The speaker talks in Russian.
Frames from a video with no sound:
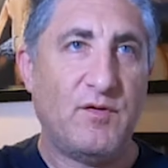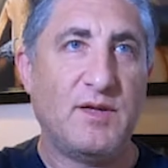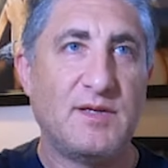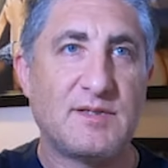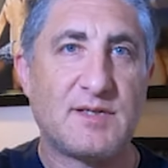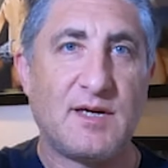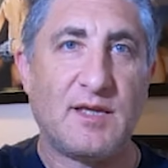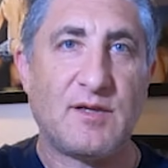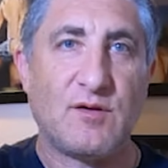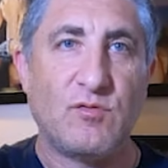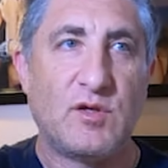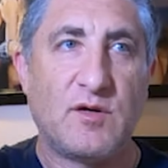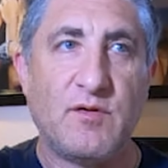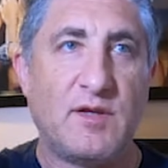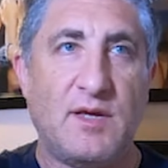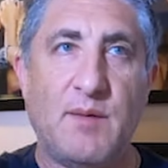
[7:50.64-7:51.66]
выйди из кадра, он
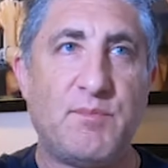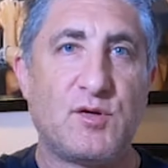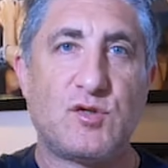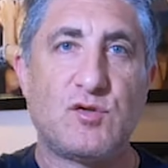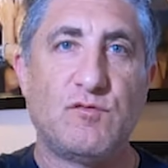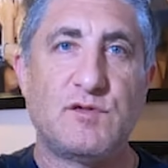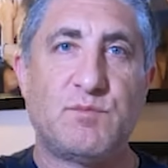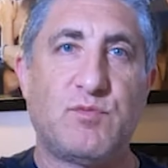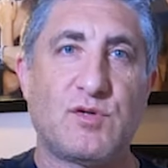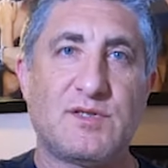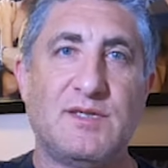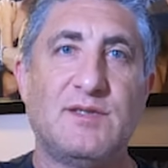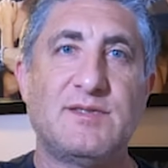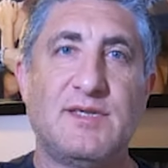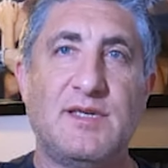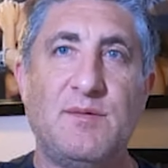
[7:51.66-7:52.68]
тебе говорит, я пришел в
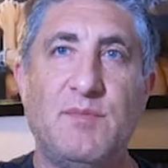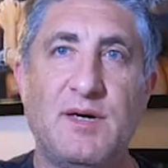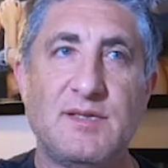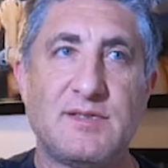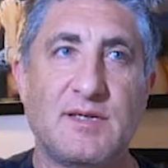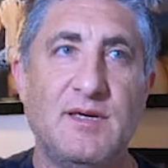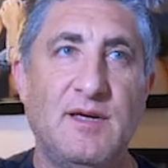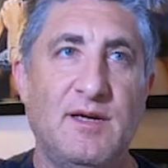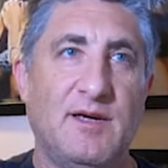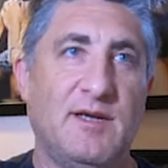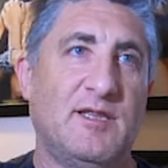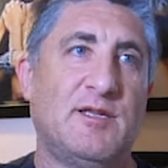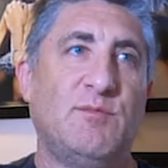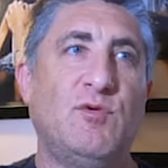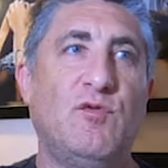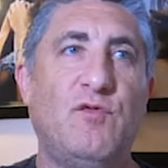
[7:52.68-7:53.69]
спортзал заниматься,
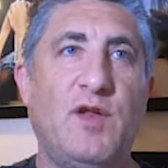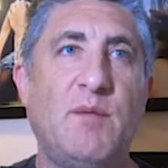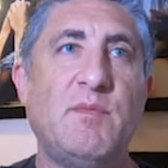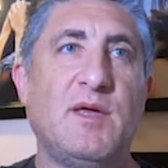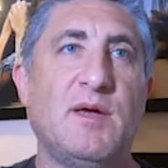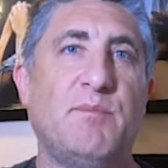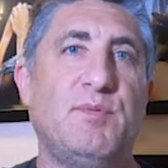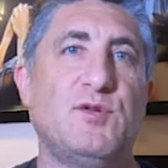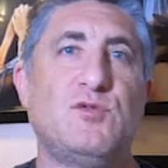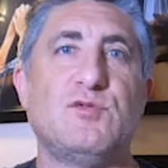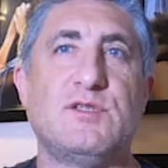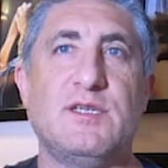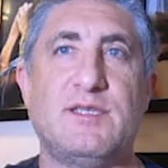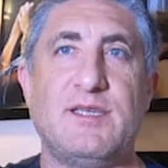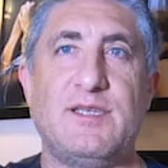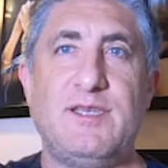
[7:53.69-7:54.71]
это мое время, я плачу
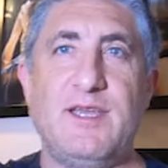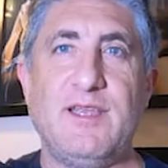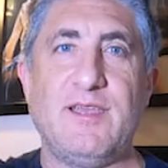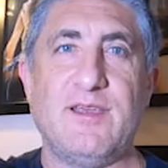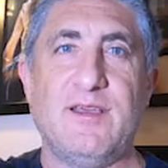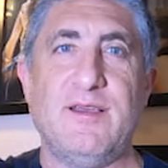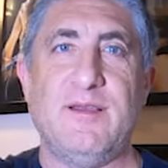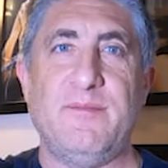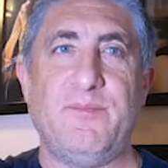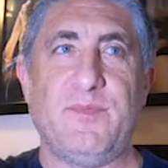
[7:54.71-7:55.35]
за это деньги,